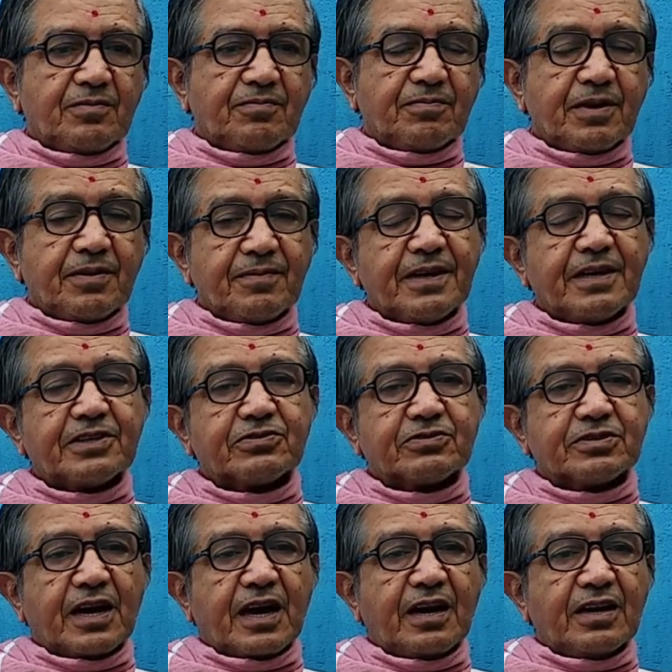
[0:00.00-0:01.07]
फिर मैंने
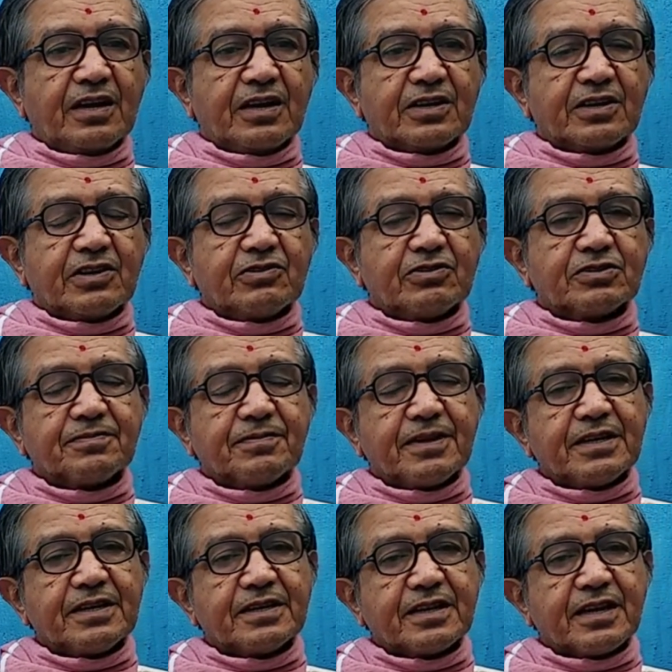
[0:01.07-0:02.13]
सोचा कि उसमें
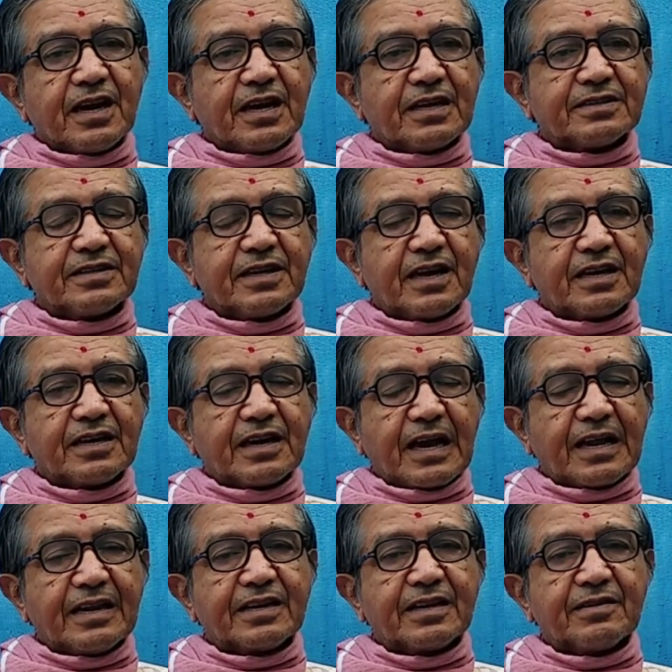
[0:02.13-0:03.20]
इतना अच्छा
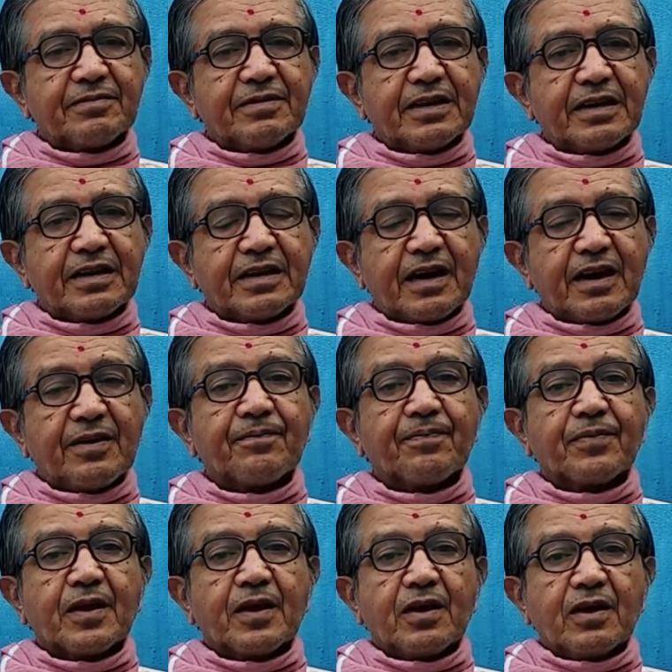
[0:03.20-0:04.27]
कार्यक्रम देने का
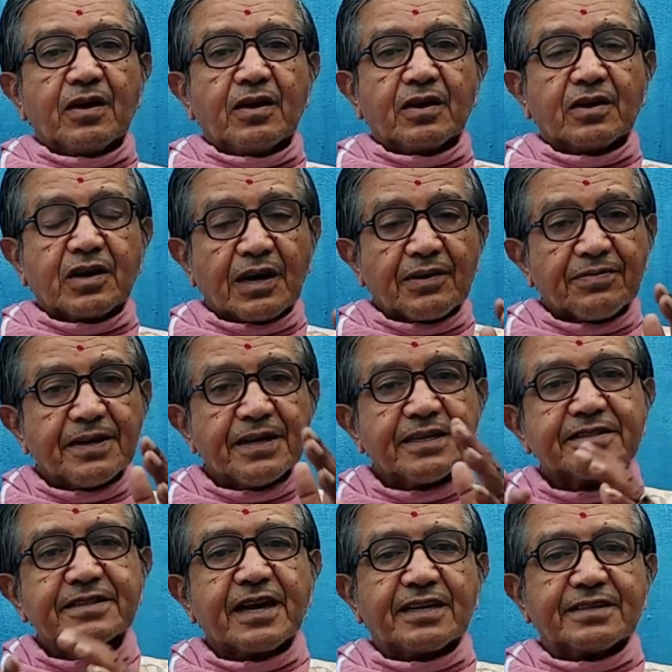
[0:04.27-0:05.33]

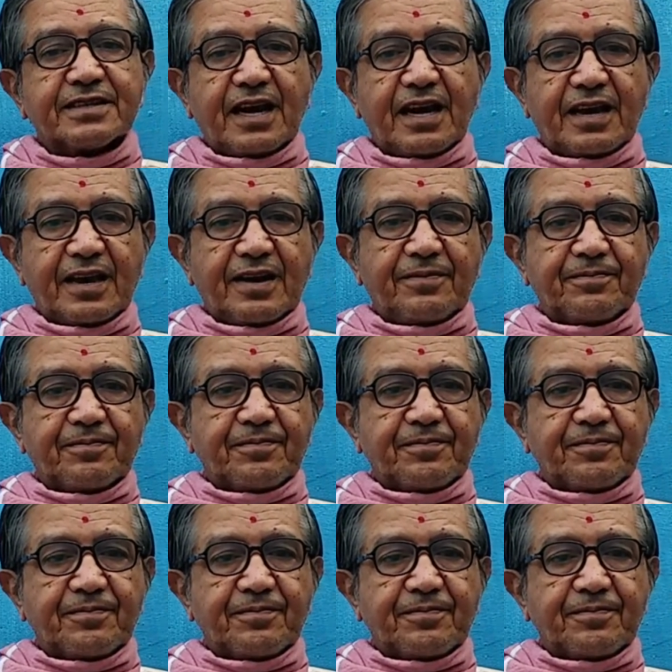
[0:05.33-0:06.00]
कॉन्फिडेंस कहाँ से आ गया